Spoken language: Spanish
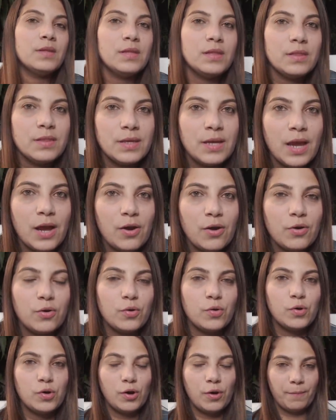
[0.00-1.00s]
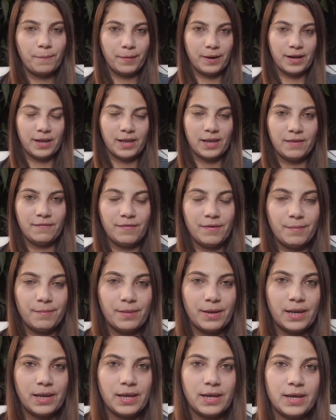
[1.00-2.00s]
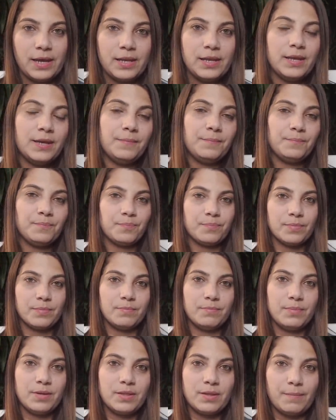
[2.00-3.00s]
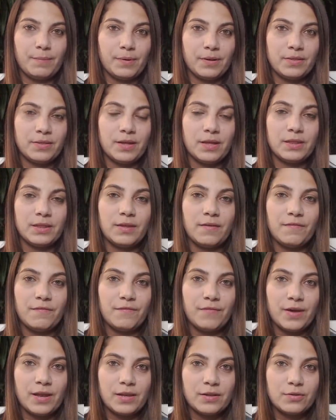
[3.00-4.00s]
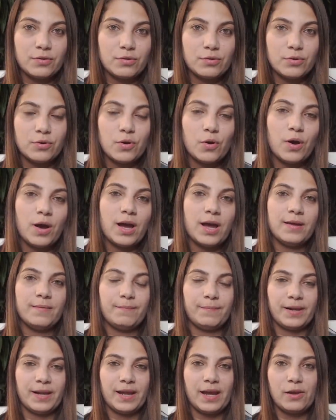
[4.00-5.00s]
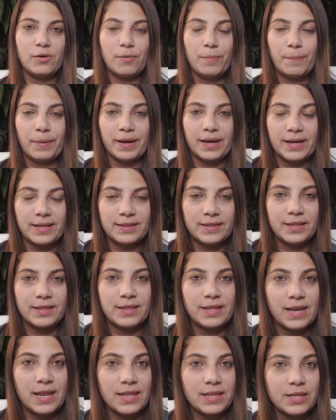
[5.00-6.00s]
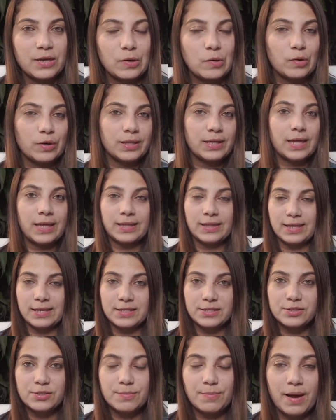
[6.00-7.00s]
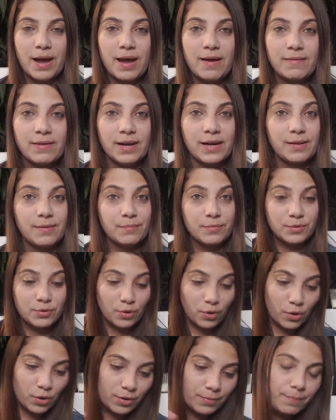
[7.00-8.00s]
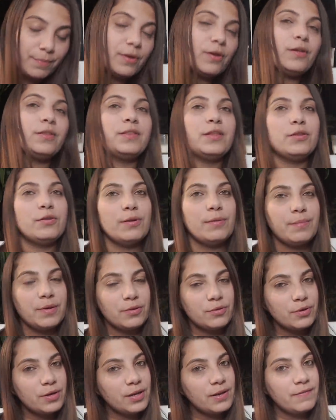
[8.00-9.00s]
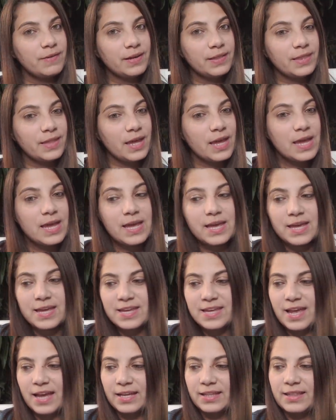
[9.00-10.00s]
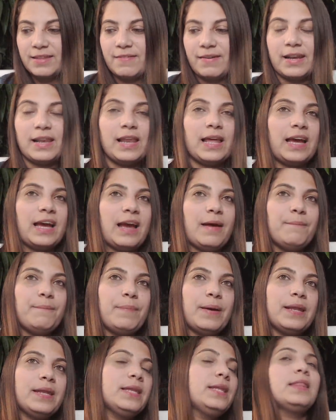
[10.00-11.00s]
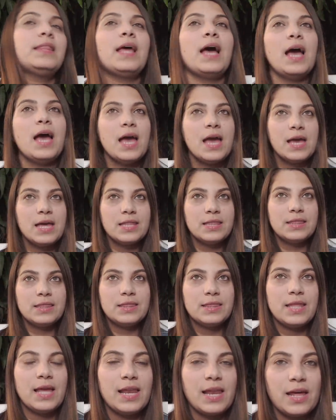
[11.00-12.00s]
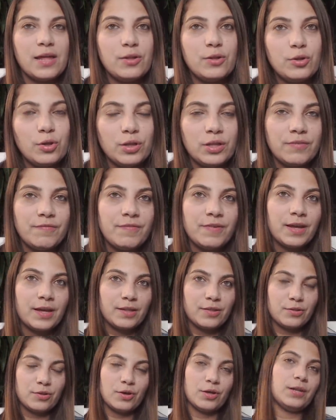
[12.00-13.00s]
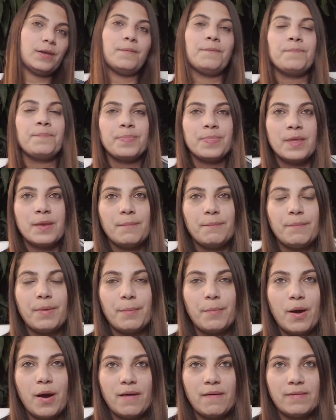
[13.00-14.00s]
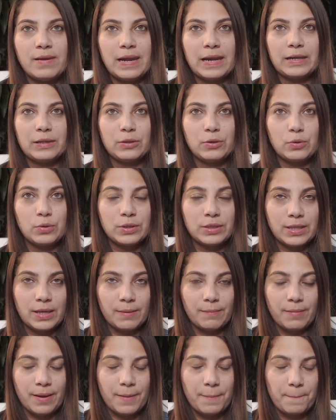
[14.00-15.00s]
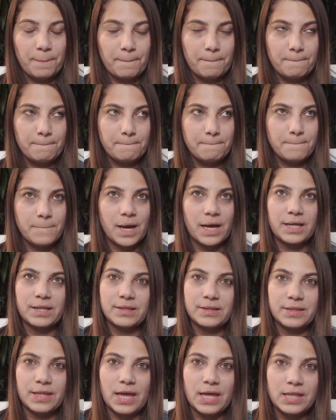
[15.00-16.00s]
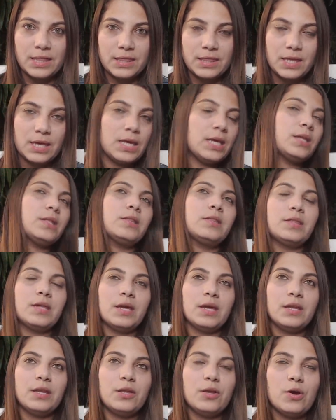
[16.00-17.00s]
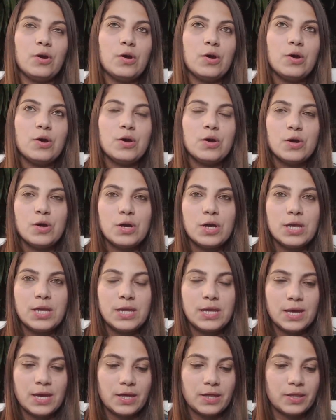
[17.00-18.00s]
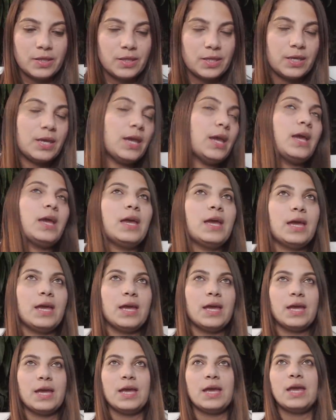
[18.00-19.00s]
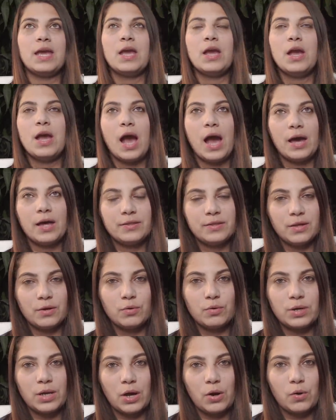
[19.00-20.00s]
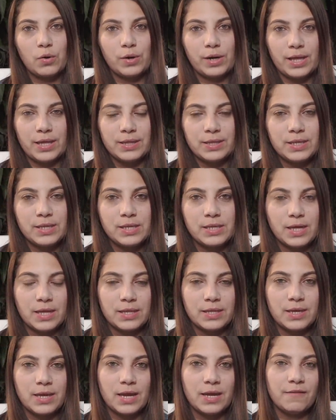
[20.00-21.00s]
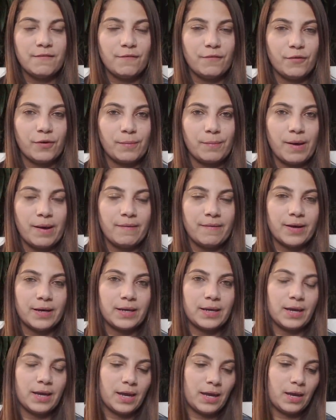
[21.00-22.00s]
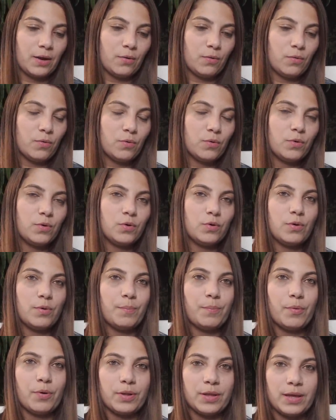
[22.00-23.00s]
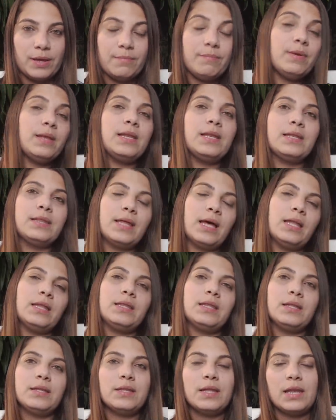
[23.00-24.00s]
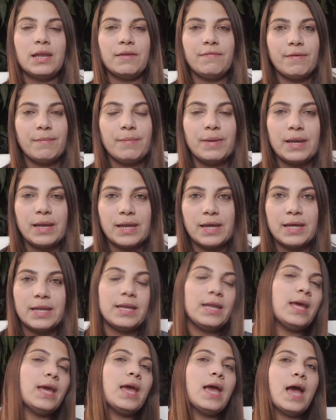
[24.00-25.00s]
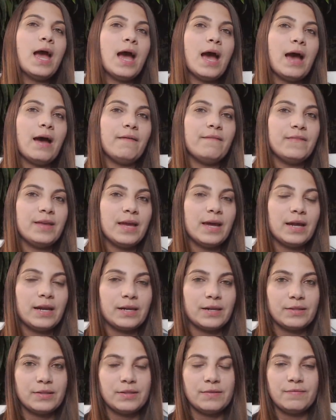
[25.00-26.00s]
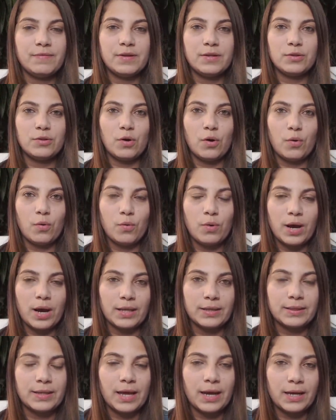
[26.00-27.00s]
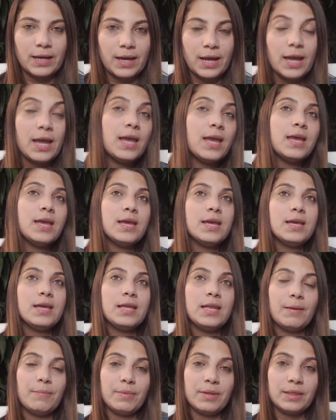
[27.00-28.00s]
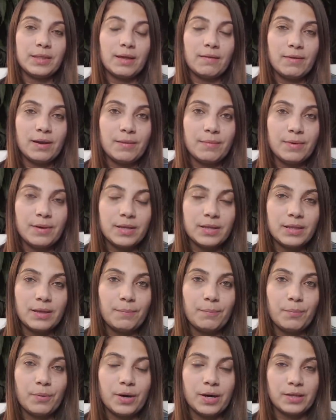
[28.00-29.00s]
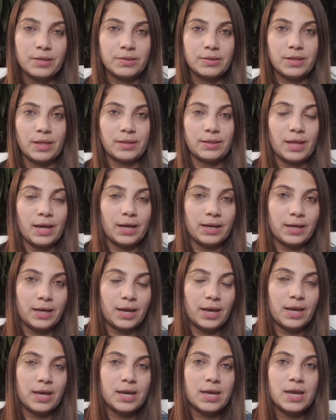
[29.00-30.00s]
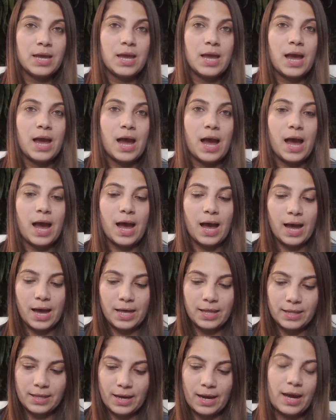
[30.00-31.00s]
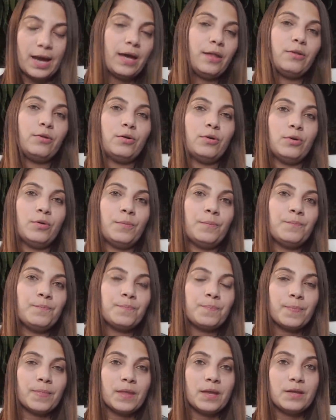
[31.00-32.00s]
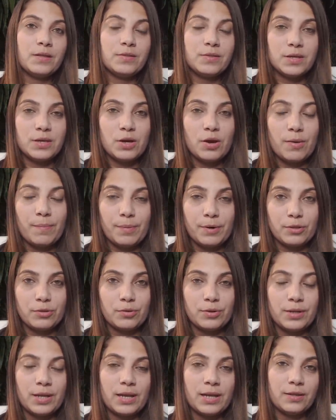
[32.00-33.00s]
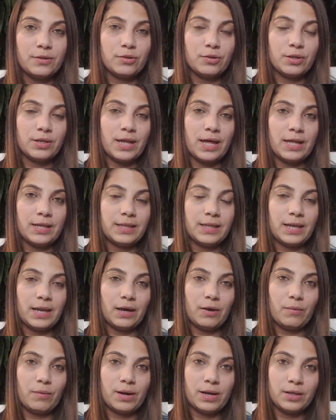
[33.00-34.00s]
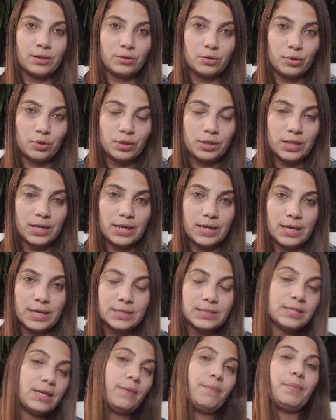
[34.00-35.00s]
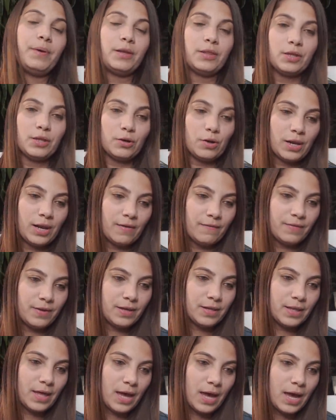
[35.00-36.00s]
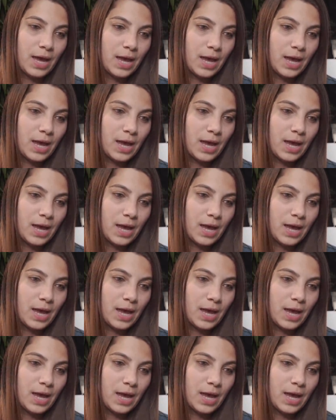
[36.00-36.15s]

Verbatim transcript: Día oscuro para el FMLN. Vicepresidente Félix Ulloa entrega los paquetes de la discordia. De eso y más hablaremos hoy, pero antes no olvides suscribirte y activar la campanita de las notificaciones. Vamos a hablar de un tema bastante serio y es que Hace unas horas Nidia Díaz informaba que un grupo de militantes del FMLN había recibido un ataque y lamentablemente pues este ataque ha dejado cinco personas lesionadas de las cuales dos de ellas ya perdieron la vida.